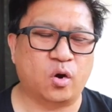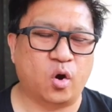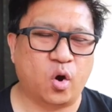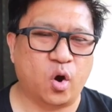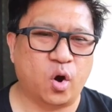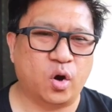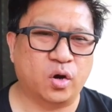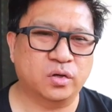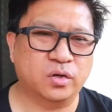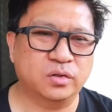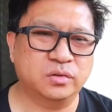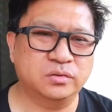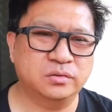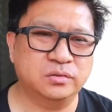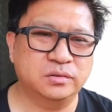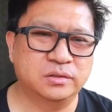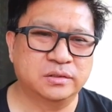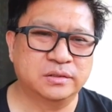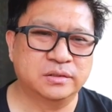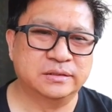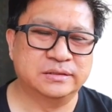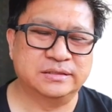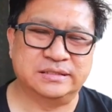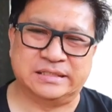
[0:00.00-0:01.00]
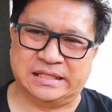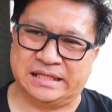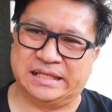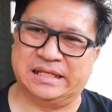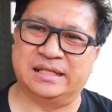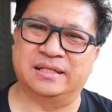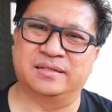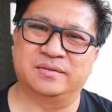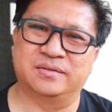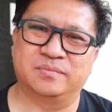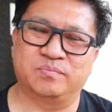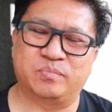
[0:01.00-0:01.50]
ของจีน
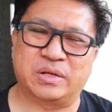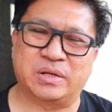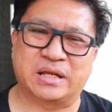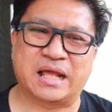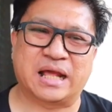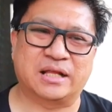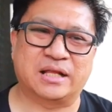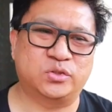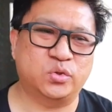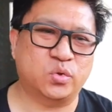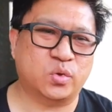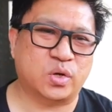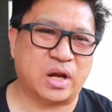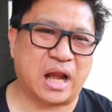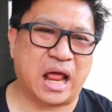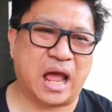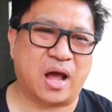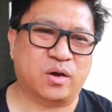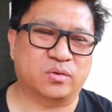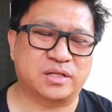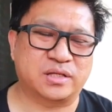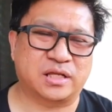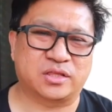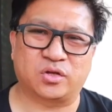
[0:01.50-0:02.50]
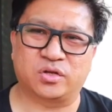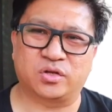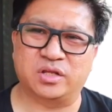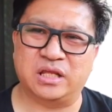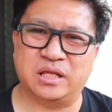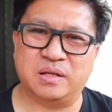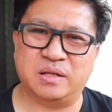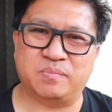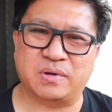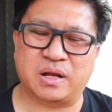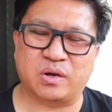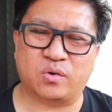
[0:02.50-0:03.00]
เป็นการชั่วคราวแต่ตอน
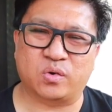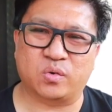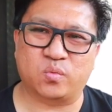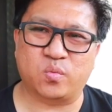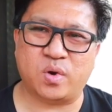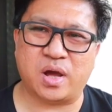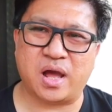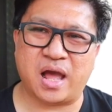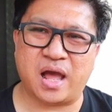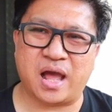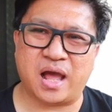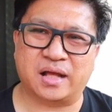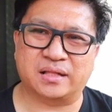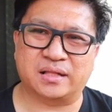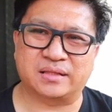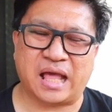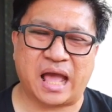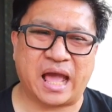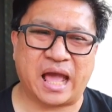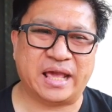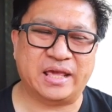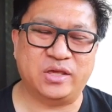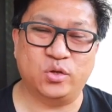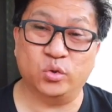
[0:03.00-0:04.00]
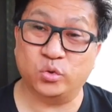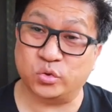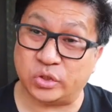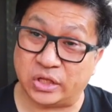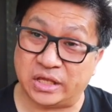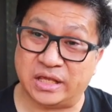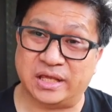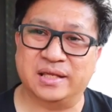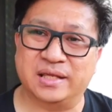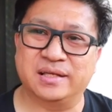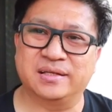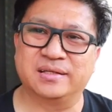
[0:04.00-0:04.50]
นี้ปรากฏว่าไทยยุ
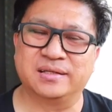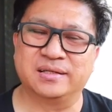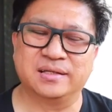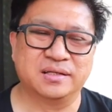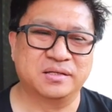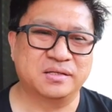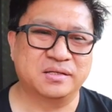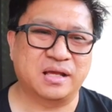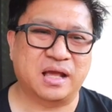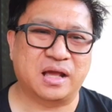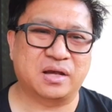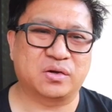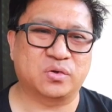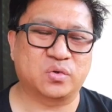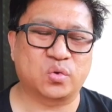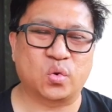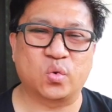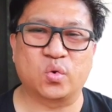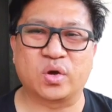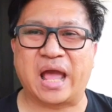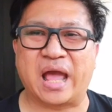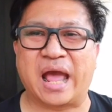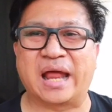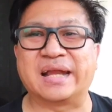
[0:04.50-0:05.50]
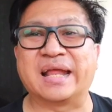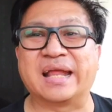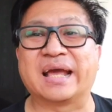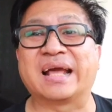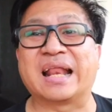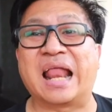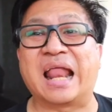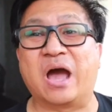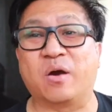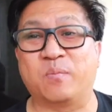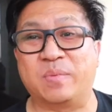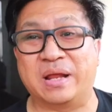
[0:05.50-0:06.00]
ติโครงการดัง
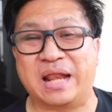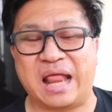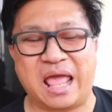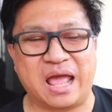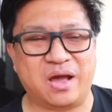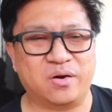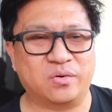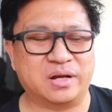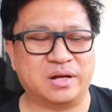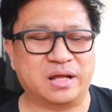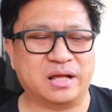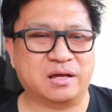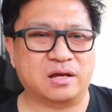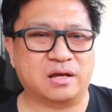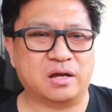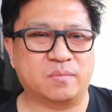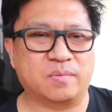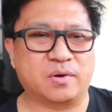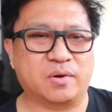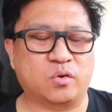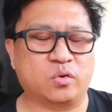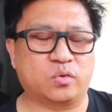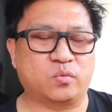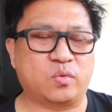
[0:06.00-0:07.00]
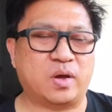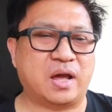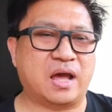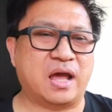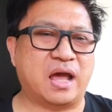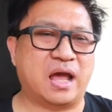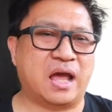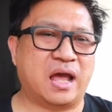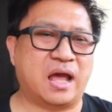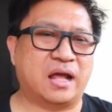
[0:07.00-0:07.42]
กล่าวไปแล้วนะก็ปรากฏว่า